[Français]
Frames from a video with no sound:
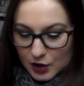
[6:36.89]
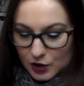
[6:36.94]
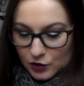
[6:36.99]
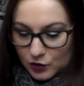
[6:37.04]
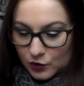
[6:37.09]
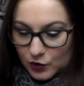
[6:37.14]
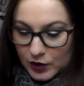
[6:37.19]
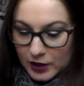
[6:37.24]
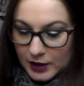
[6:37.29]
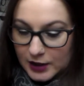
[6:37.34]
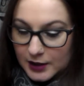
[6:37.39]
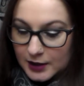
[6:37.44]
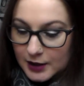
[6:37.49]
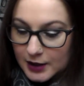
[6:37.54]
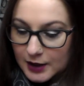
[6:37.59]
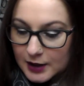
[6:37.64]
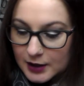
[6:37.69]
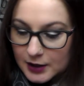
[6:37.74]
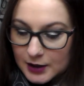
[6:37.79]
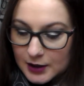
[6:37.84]
Donc elle est
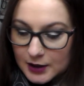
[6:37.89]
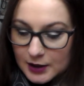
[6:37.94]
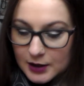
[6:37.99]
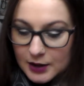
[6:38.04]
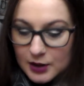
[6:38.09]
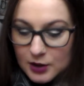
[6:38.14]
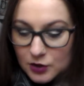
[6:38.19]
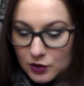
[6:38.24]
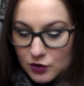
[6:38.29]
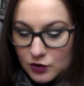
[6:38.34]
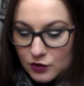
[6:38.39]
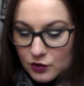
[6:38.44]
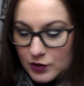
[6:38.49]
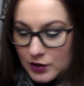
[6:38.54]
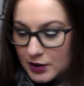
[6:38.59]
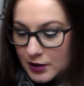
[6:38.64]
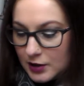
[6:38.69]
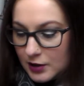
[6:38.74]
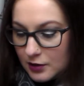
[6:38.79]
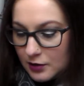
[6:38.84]
très très très
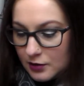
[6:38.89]
jolie.